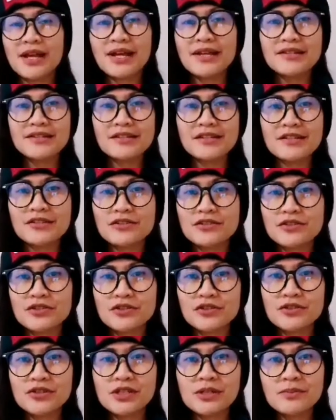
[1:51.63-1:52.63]
guys,
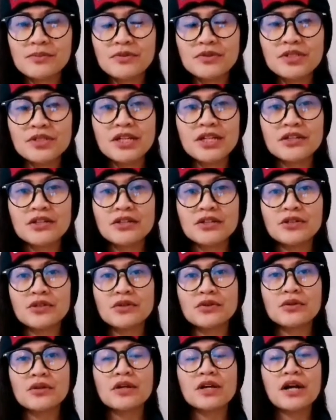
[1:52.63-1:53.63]
introduce ko lang po sa inyo
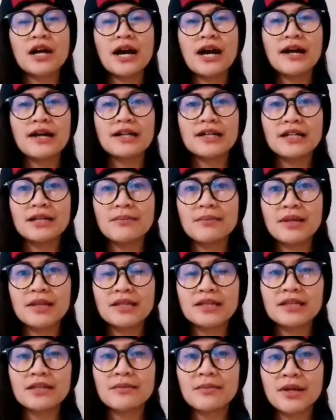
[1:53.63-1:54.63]
yung
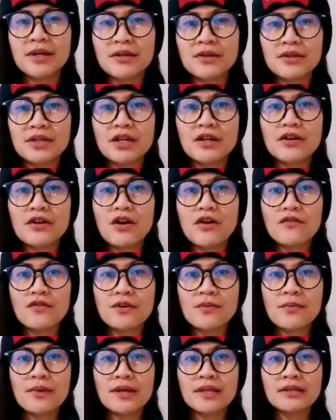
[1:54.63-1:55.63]
agreement na meron ang
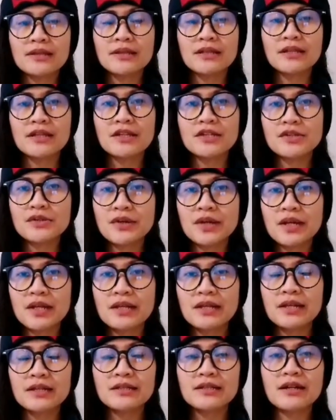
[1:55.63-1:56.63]
government ng Israel
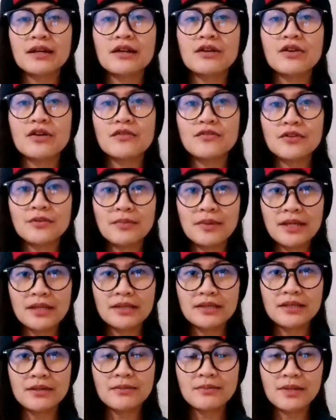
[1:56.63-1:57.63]
at ang
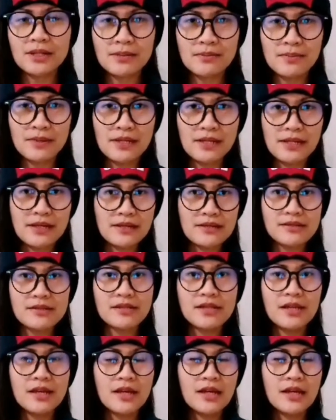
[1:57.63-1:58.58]
government ng Pilipinas.